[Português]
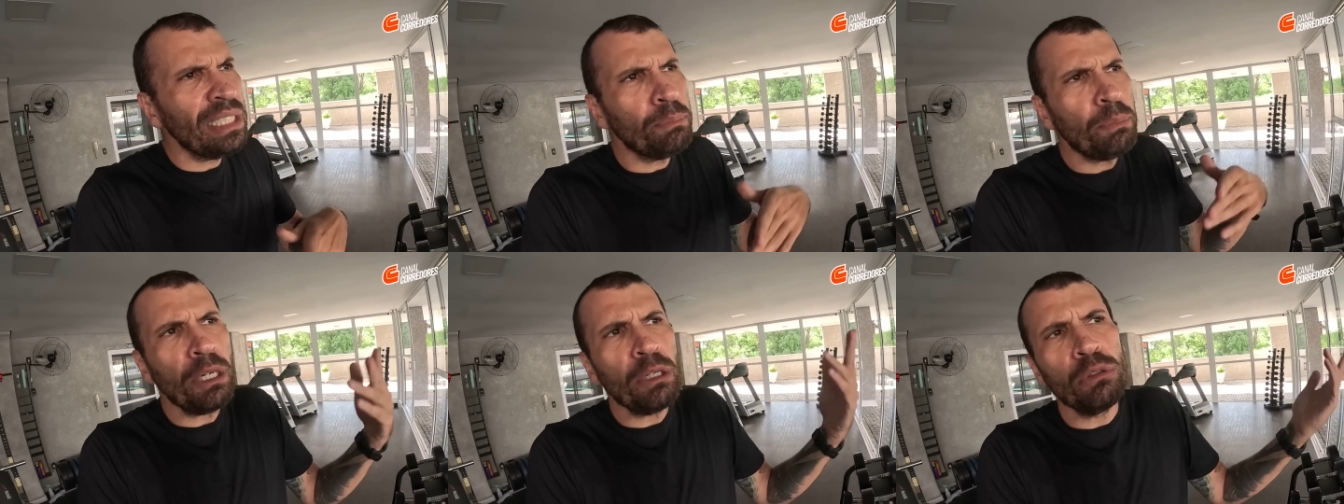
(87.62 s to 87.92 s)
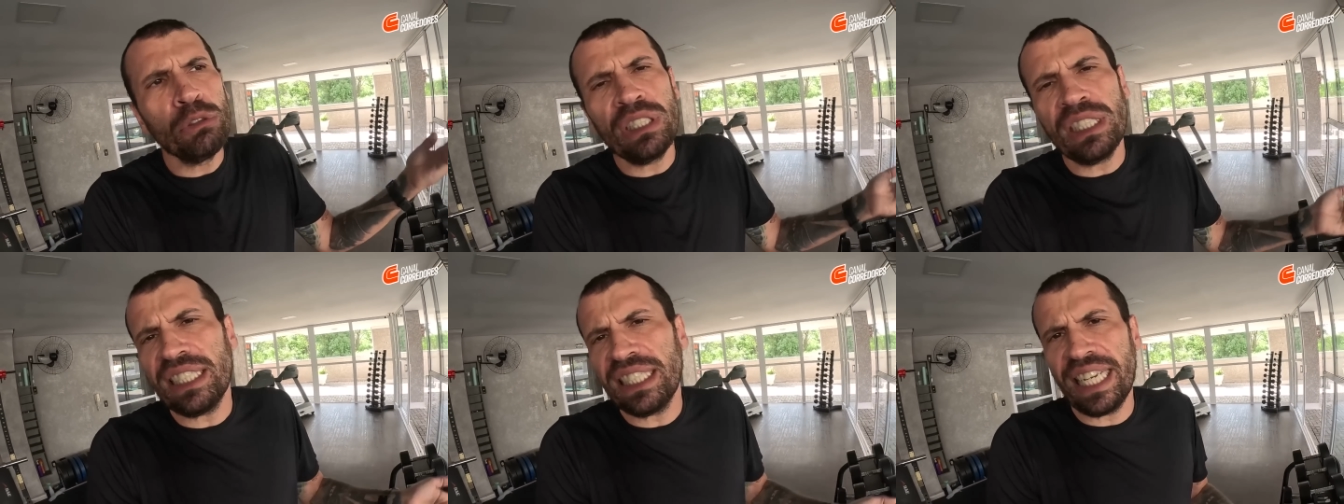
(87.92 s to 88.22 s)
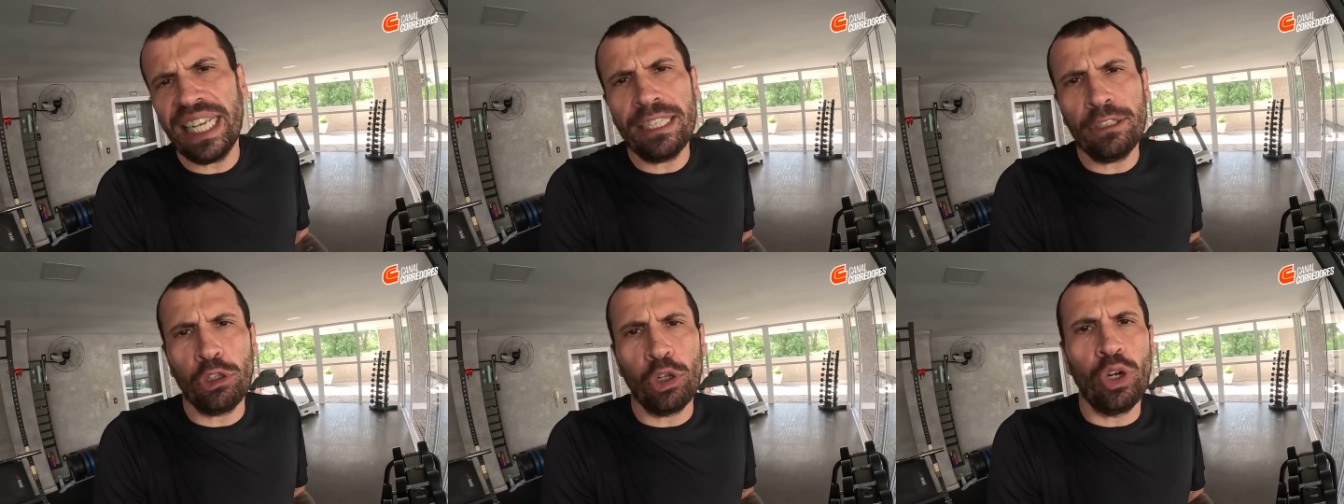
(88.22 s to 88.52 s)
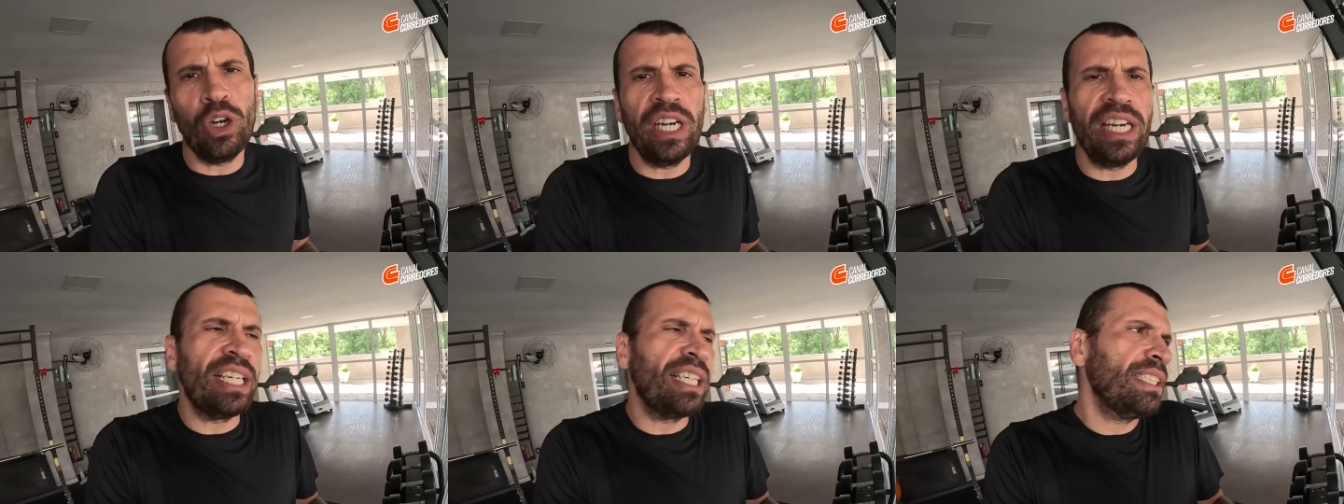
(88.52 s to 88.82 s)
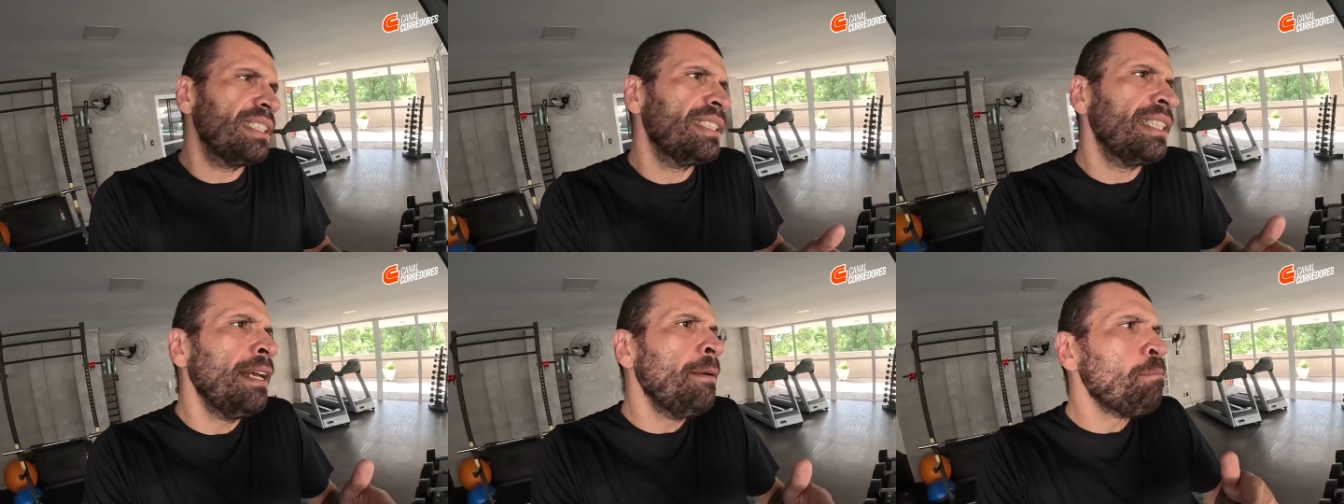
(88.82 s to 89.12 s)
As perguntas
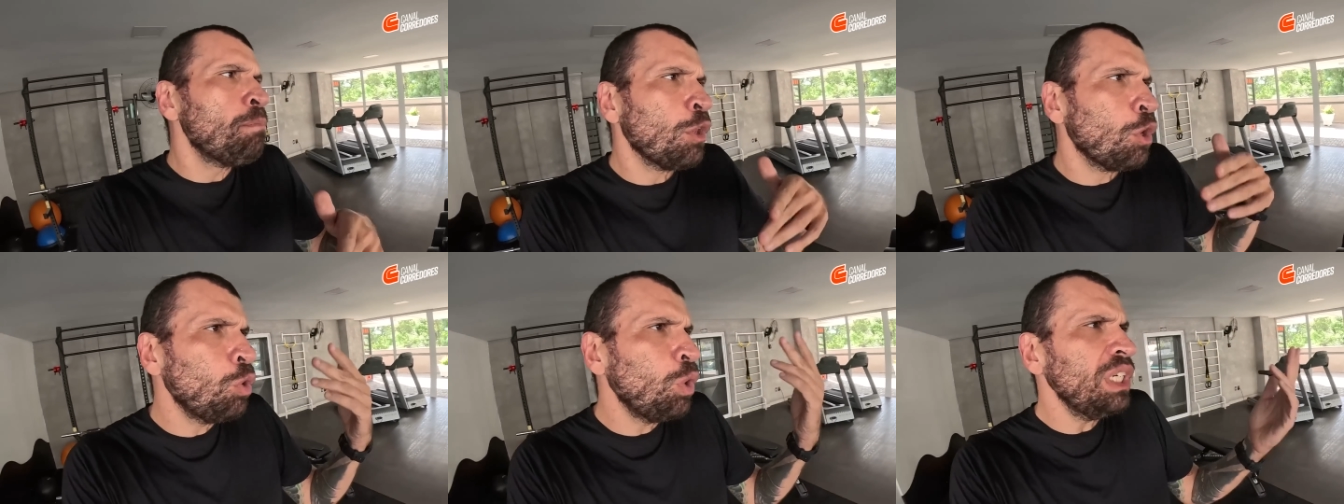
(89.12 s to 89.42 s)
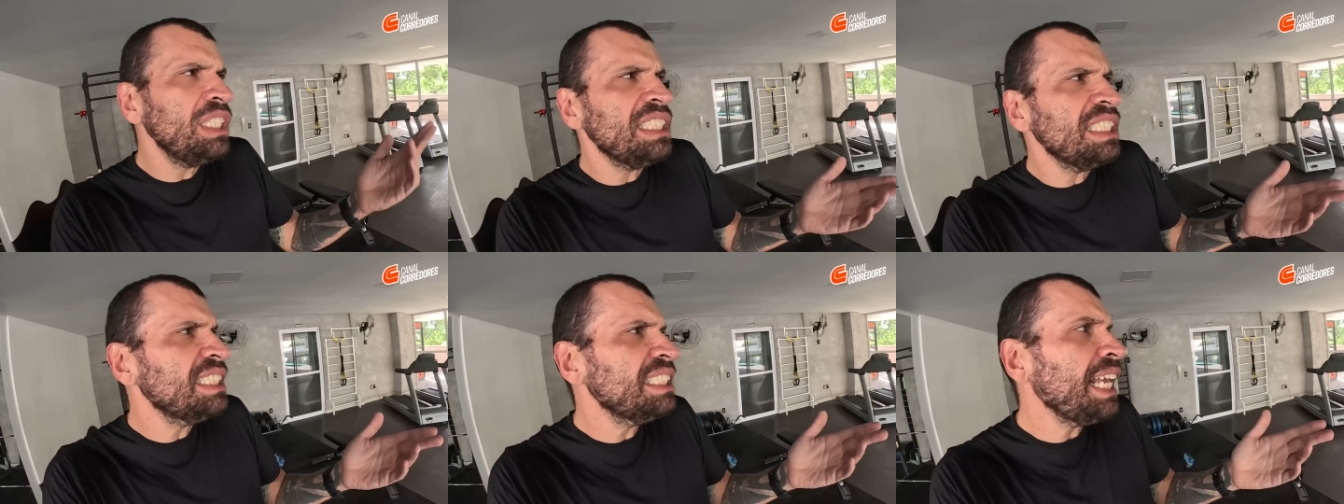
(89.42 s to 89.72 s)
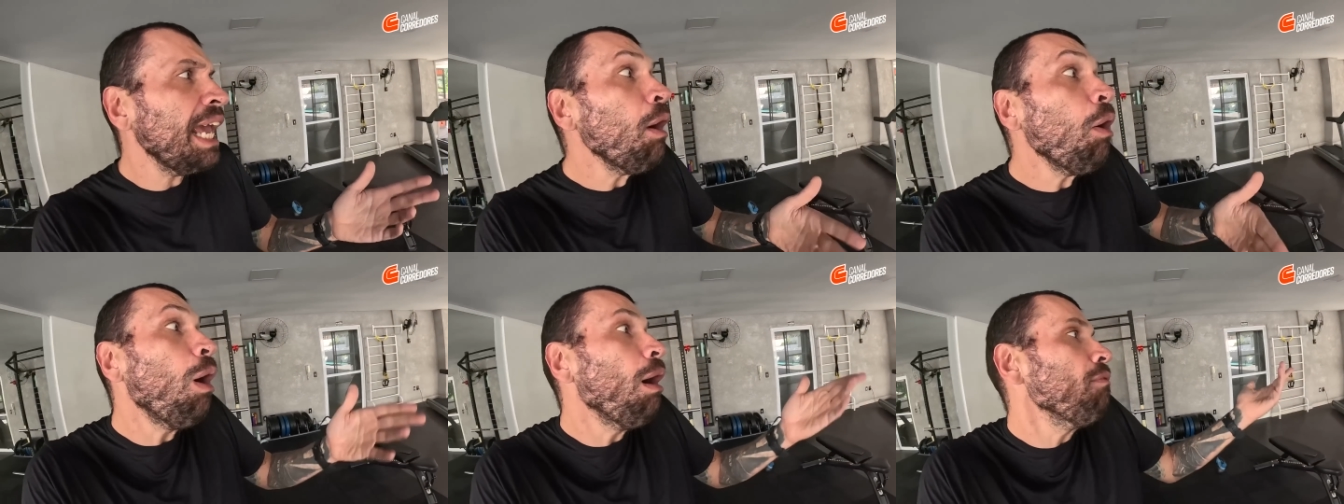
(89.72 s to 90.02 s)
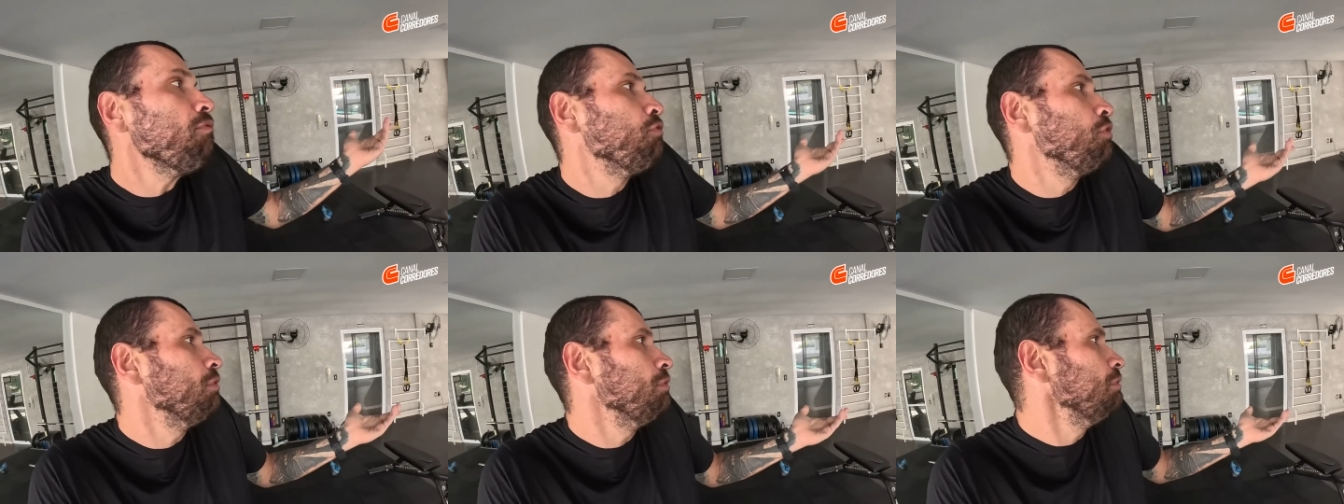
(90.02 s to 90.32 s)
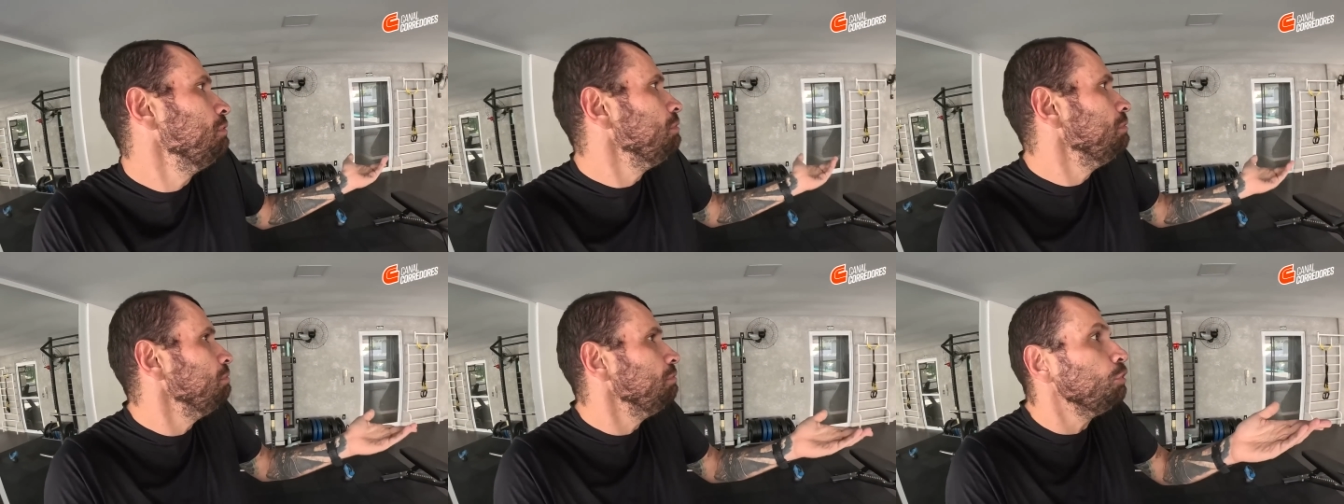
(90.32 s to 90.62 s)
retóricas, coisas que é
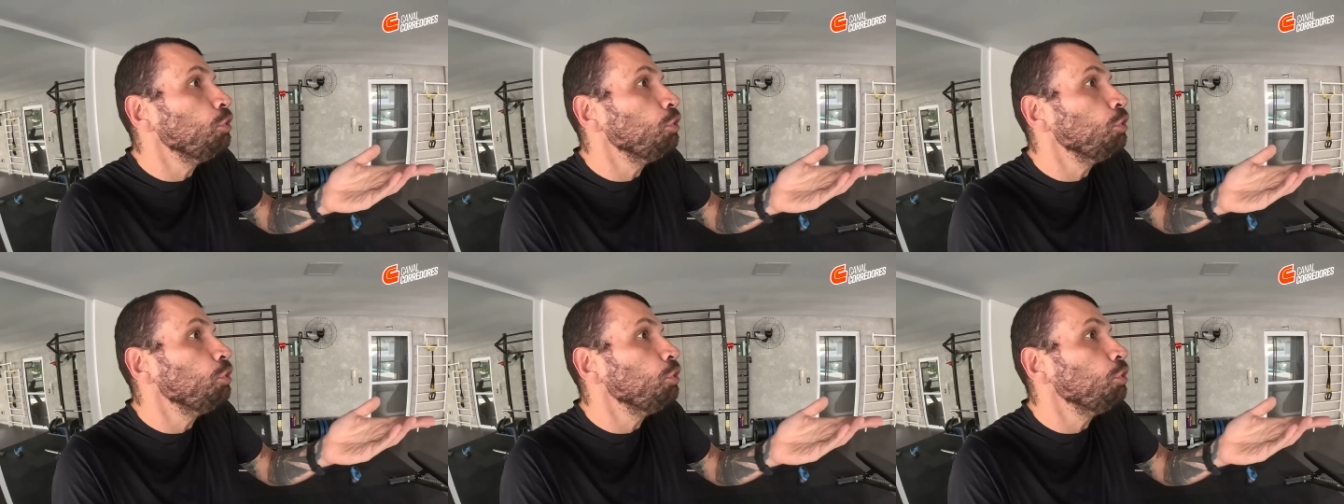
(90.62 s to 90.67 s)
óbvio,